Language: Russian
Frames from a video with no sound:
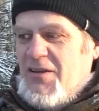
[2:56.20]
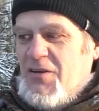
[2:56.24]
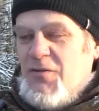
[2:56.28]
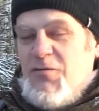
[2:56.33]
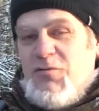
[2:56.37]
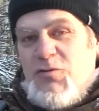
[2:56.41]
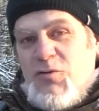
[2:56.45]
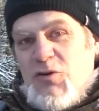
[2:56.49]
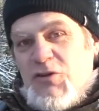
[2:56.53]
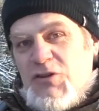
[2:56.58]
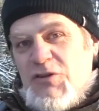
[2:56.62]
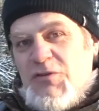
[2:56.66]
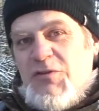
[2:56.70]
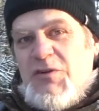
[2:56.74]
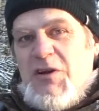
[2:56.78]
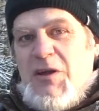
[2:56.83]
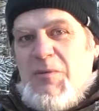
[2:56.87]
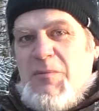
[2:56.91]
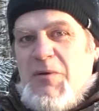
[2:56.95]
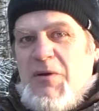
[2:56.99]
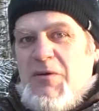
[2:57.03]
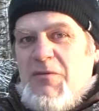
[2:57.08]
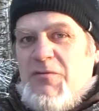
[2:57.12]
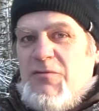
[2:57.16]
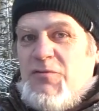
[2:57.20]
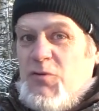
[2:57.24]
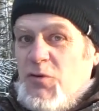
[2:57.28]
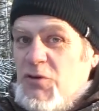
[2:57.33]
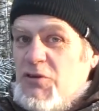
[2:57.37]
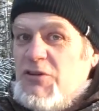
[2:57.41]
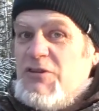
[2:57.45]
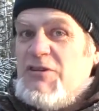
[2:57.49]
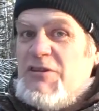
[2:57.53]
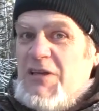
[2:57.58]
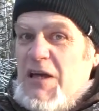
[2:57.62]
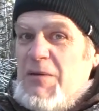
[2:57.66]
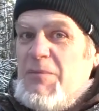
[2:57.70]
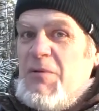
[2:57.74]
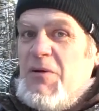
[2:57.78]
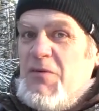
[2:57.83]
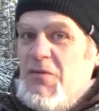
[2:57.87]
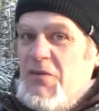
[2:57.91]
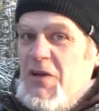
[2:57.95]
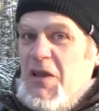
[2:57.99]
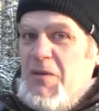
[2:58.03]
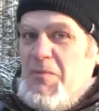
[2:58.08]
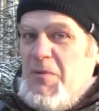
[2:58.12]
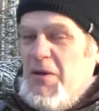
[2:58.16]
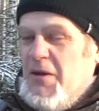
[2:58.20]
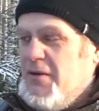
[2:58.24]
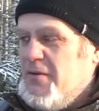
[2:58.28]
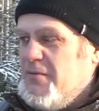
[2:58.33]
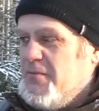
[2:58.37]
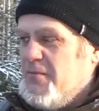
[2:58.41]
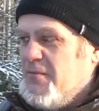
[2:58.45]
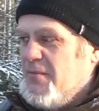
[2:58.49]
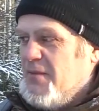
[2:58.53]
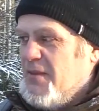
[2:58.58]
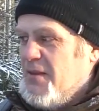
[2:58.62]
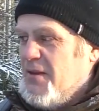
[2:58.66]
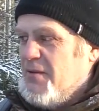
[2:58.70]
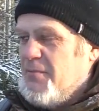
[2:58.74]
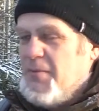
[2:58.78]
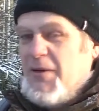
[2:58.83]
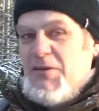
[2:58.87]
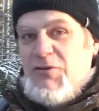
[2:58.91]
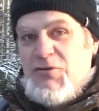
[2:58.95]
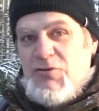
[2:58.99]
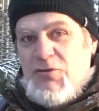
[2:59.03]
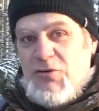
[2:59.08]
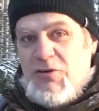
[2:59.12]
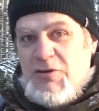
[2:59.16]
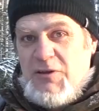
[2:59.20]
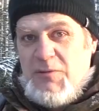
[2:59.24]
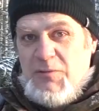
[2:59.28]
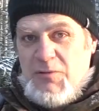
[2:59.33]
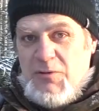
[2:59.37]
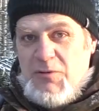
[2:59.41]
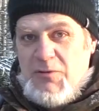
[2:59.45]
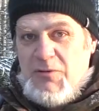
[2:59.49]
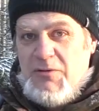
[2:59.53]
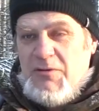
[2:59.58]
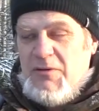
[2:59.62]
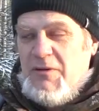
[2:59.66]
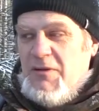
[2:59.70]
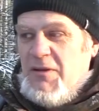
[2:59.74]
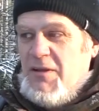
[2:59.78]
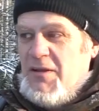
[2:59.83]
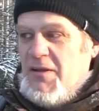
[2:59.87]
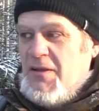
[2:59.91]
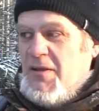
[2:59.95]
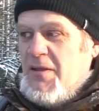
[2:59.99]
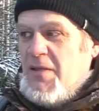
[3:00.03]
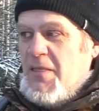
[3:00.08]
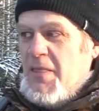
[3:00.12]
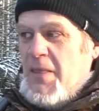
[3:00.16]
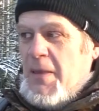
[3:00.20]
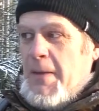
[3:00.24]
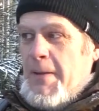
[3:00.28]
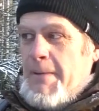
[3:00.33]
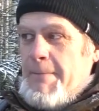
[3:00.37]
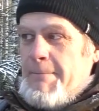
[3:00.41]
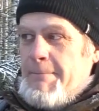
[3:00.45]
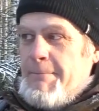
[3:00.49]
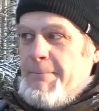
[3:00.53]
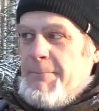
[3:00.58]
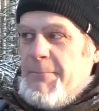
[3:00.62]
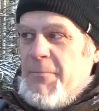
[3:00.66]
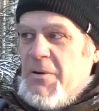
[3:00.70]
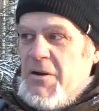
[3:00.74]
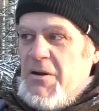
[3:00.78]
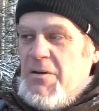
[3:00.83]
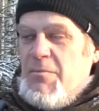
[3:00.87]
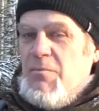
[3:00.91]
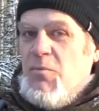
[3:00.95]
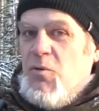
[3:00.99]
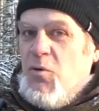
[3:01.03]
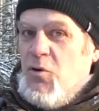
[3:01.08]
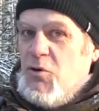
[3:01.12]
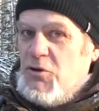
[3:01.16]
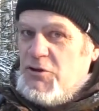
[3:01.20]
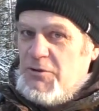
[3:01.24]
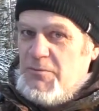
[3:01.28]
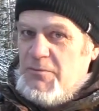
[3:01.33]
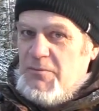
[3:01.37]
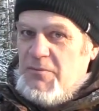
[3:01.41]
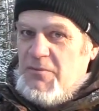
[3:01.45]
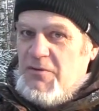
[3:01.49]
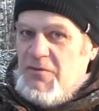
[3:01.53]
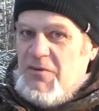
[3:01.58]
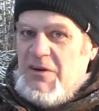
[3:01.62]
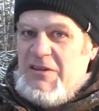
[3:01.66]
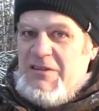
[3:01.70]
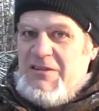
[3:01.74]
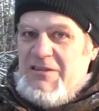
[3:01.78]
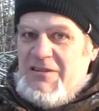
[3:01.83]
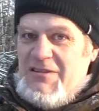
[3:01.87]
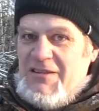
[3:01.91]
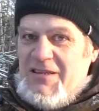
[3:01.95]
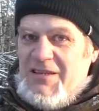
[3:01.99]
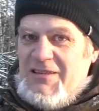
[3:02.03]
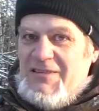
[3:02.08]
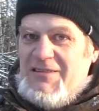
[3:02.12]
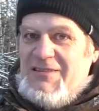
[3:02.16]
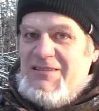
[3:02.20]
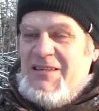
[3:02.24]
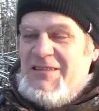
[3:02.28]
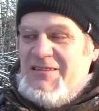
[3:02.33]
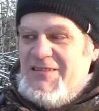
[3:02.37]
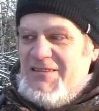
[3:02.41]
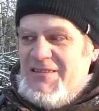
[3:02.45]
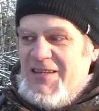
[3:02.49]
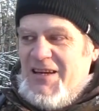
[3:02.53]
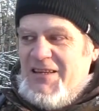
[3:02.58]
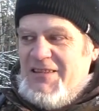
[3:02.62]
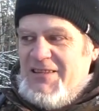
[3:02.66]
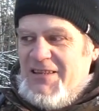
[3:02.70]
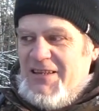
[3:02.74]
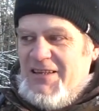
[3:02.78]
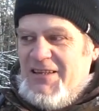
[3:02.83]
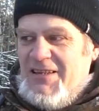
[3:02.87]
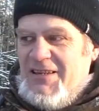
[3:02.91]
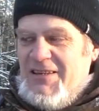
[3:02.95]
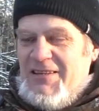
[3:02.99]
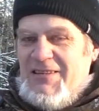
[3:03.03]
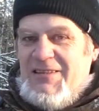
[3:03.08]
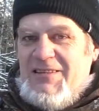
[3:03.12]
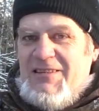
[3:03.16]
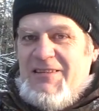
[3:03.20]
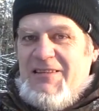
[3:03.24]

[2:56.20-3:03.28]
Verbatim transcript: И в то же время, в то же самое время, подчеркиваю, мы можем во сне сознательно,